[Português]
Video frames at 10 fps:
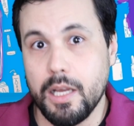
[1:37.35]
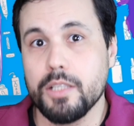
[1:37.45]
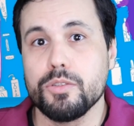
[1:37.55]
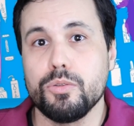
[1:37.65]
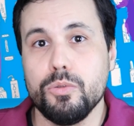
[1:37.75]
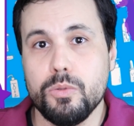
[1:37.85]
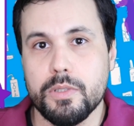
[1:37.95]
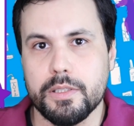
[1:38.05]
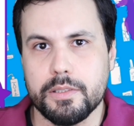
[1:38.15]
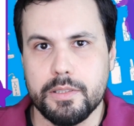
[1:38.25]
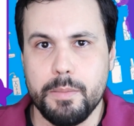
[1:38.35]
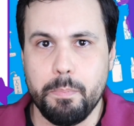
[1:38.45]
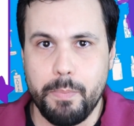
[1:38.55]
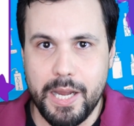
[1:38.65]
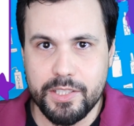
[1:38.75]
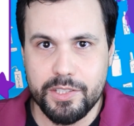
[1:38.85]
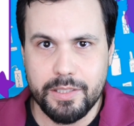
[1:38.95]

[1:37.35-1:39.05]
As duas. Empate